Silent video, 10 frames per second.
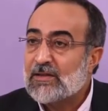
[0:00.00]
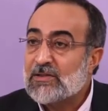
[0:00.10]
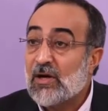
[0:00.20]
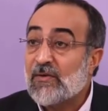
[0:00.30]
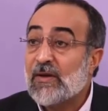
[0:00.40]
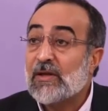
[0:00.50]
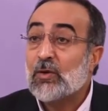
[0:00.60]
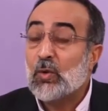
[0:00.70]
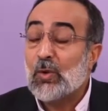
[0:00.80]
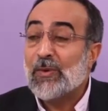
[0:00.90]

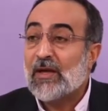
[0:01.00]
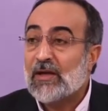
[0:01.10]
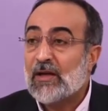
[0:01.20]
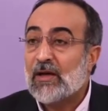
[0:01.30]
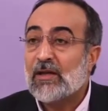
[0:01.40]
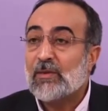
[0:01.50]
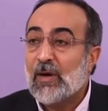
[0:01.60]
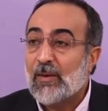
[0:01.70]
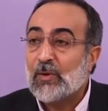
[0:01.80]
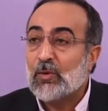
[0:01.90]
Caferi olmayanlara,
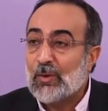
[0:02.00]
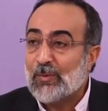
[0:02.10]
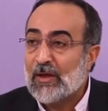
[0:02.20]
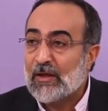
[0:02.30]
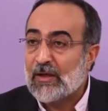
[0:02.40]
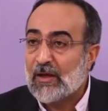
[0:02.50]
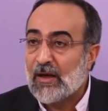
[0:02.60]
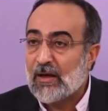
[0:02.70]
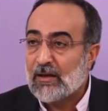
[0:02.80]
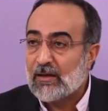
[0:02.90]
imamı
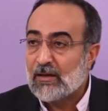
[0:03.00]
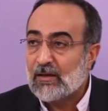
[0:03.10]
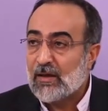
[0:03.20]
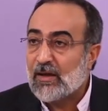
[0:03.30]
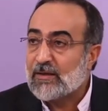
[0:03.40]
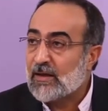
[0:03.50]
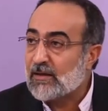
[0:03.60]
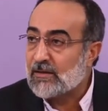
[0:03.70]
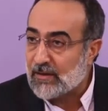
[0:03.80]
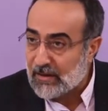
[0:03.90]
olmayanlara hayat
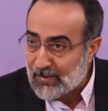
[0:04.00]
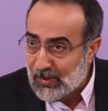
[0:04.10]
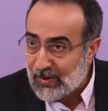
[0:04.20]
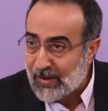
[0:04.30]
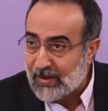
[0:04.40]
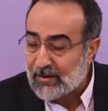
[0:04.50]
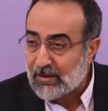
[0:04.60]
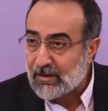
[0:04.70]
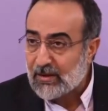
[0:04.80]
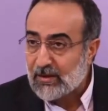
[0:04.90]
hakkı tanımıyorlar.
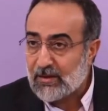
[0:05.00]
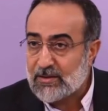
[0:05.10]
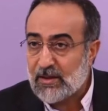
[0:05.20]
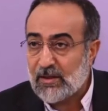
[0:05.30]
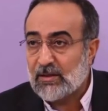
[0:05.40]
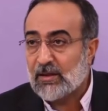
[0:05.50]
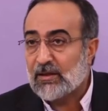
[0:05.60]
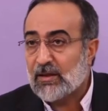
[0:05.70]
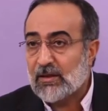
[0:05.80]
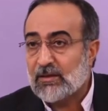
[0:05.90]
İşte
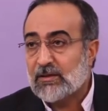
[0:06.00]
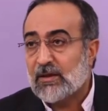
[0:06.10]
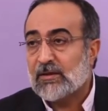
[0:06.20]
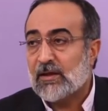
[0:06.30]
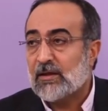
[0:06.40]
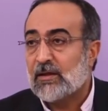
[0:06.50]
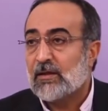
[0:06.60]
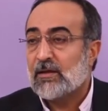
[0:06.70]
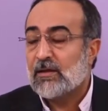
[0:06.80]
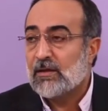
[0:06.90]
İran'daki,
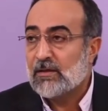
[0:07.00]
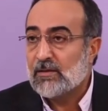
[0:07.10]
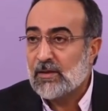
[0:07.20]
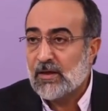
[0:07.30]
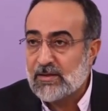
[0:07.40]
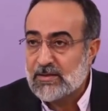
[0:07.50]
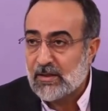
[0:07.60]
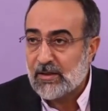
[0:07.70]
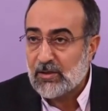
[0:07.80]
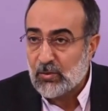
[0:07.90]
Irak'taki
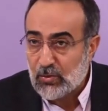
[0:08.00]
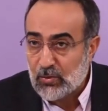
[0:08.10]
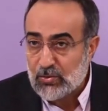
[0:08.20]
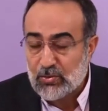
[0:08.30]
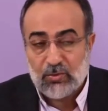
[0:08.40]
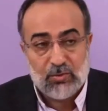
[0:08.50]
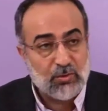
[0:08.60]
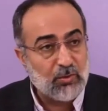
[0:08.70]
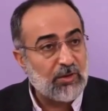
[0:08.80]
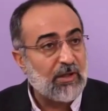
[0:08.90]
hadiseleri görüyorsunuz,
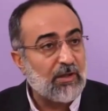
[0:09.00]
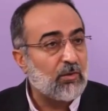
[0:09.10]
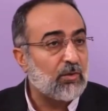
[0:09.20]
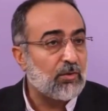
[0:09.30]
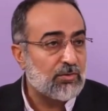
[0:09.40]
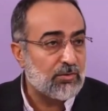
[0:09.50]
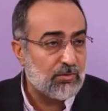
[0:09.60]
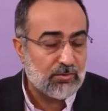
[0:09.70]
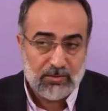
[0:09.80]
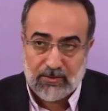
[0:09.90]
Suriye'yi görüyorsunuz.